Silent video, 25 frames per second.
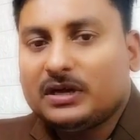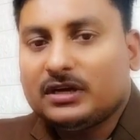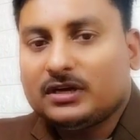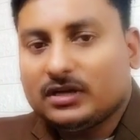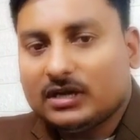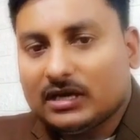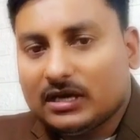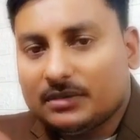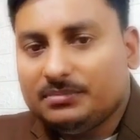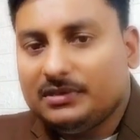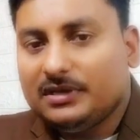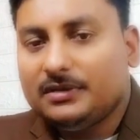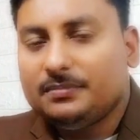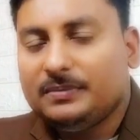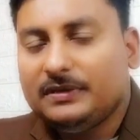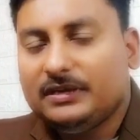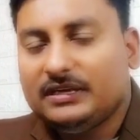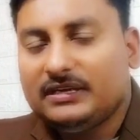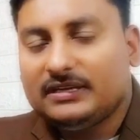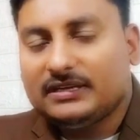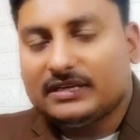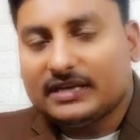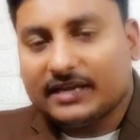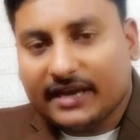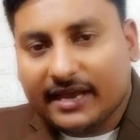पर कभी भी
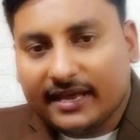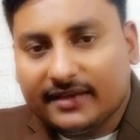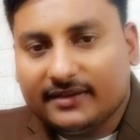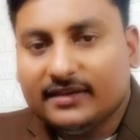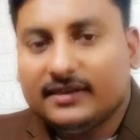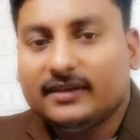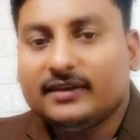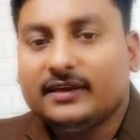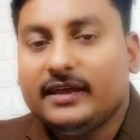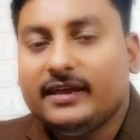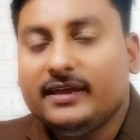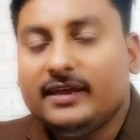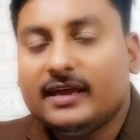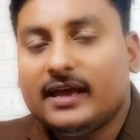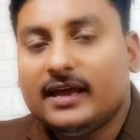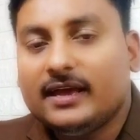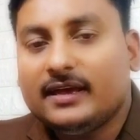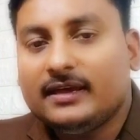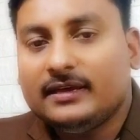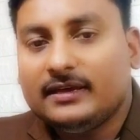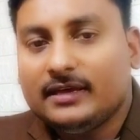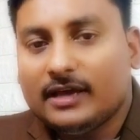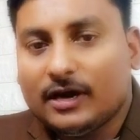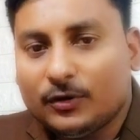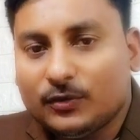क्रैकिंग नहीं
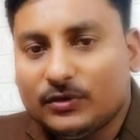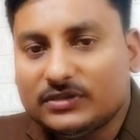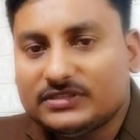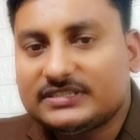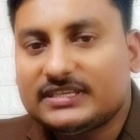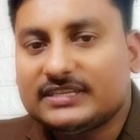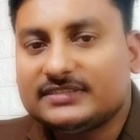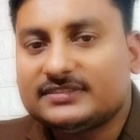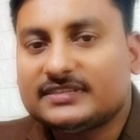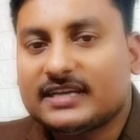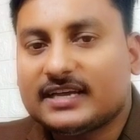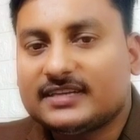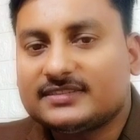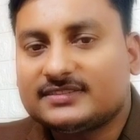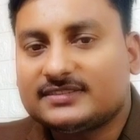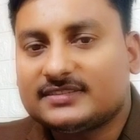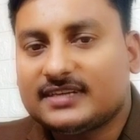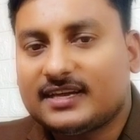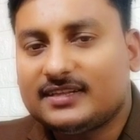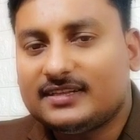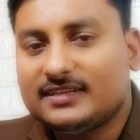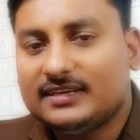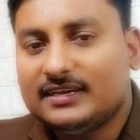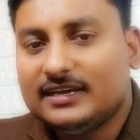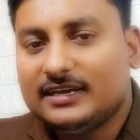आएगी और इसके साथ
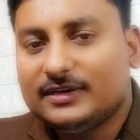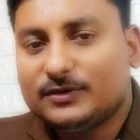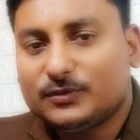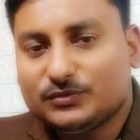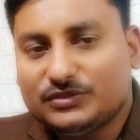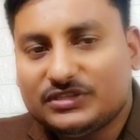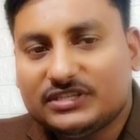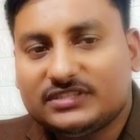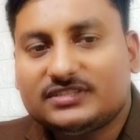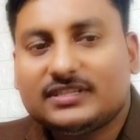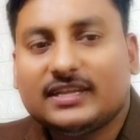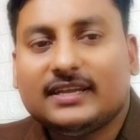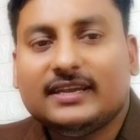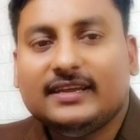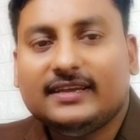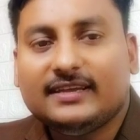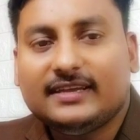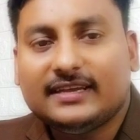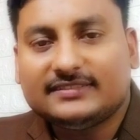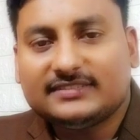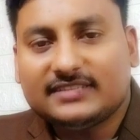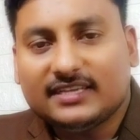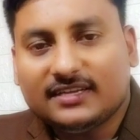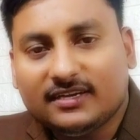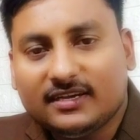साथ कुछ इस
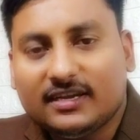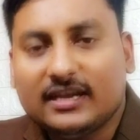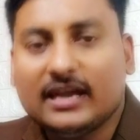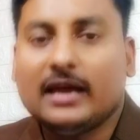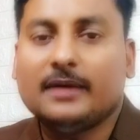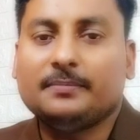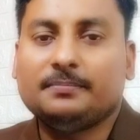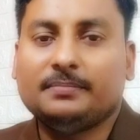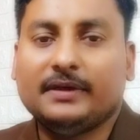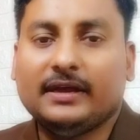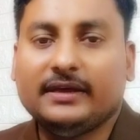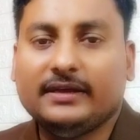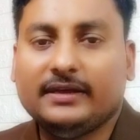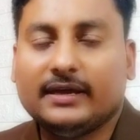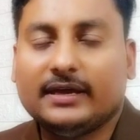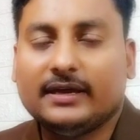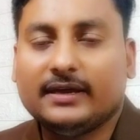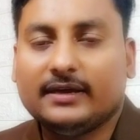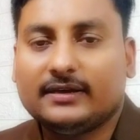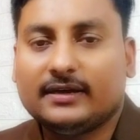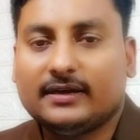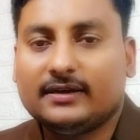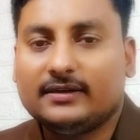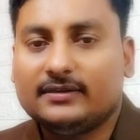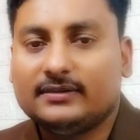तरीके से गैप नहीं
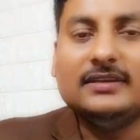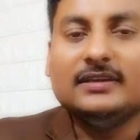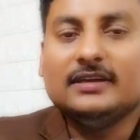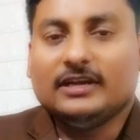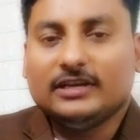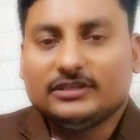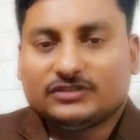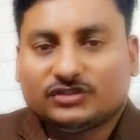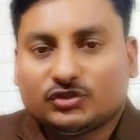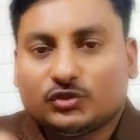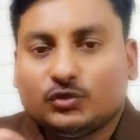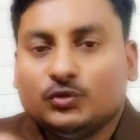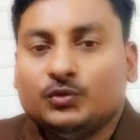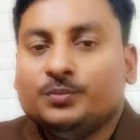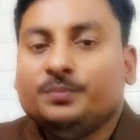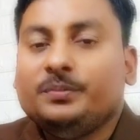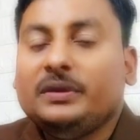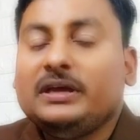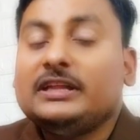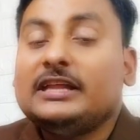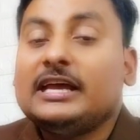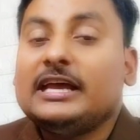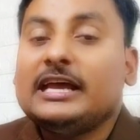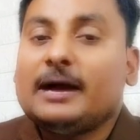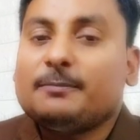आएगा सो
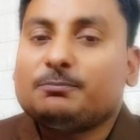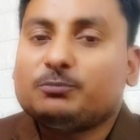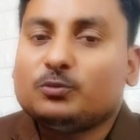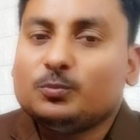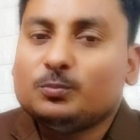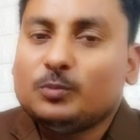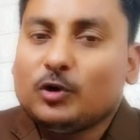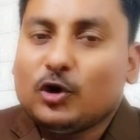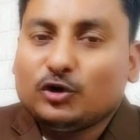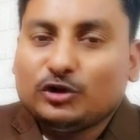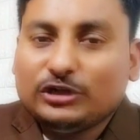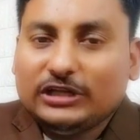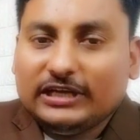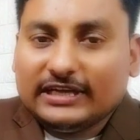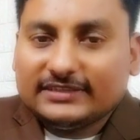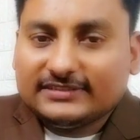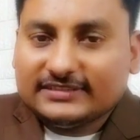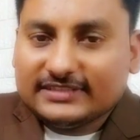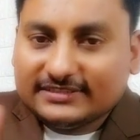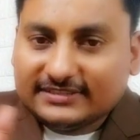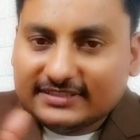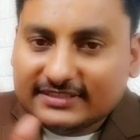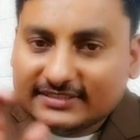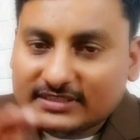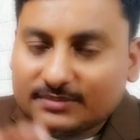उम्मीद है आपको बहुत ही
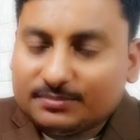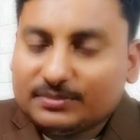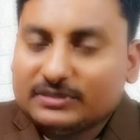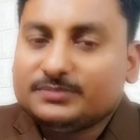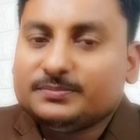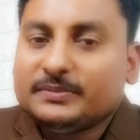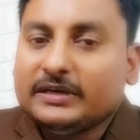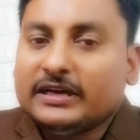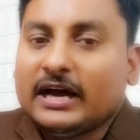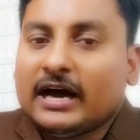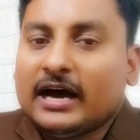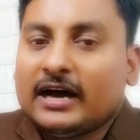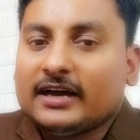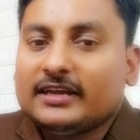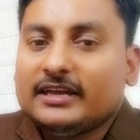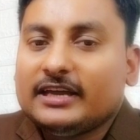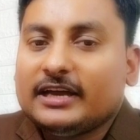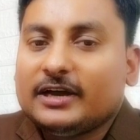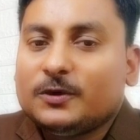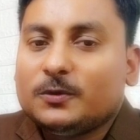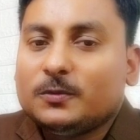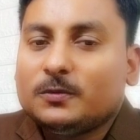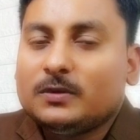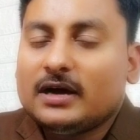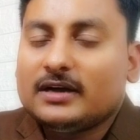अच्छे से समझ में आ
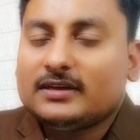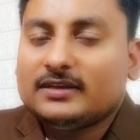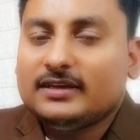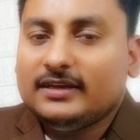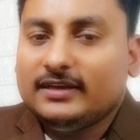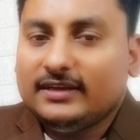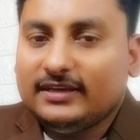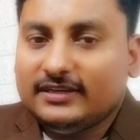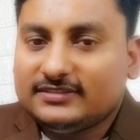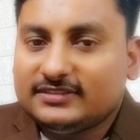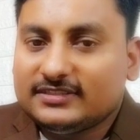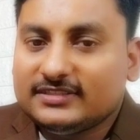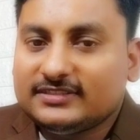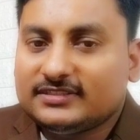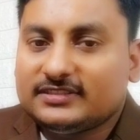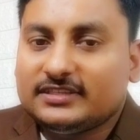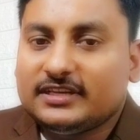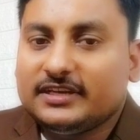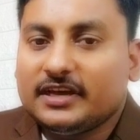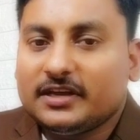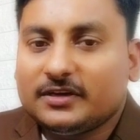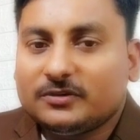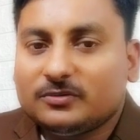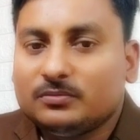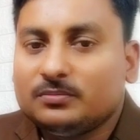गया होगा कि इस
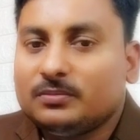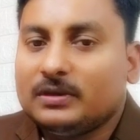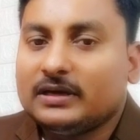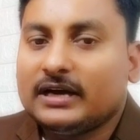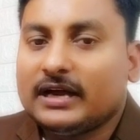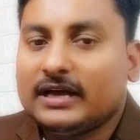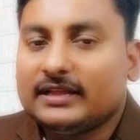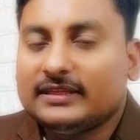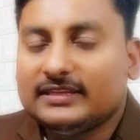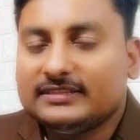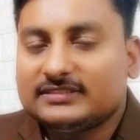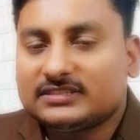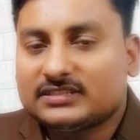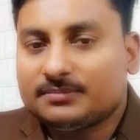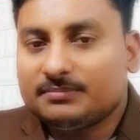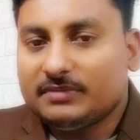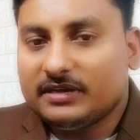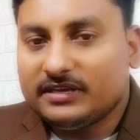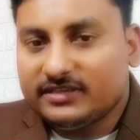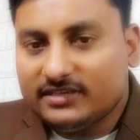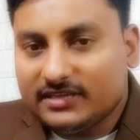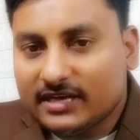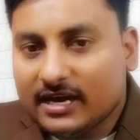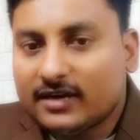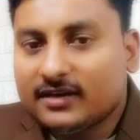स्टेयर को बनाते समय
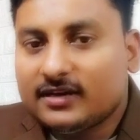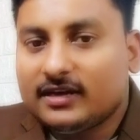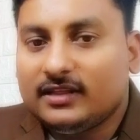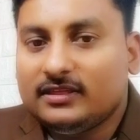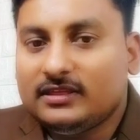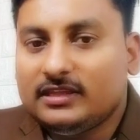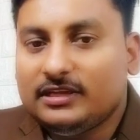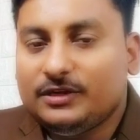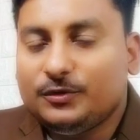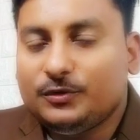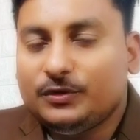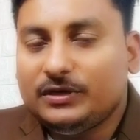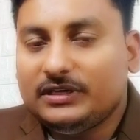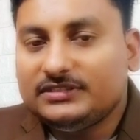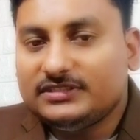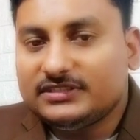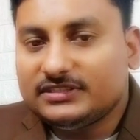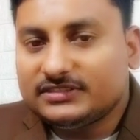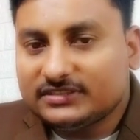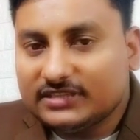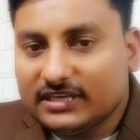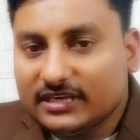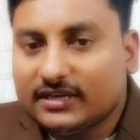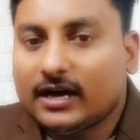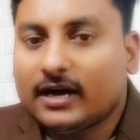क्या गलती हुई
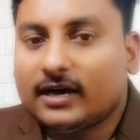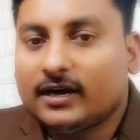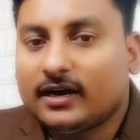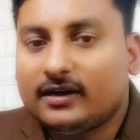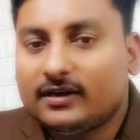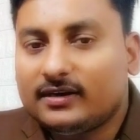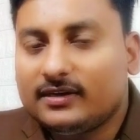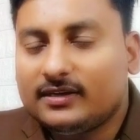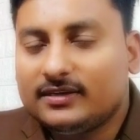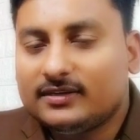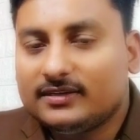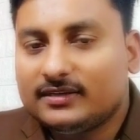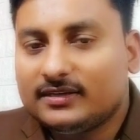जिसके कारण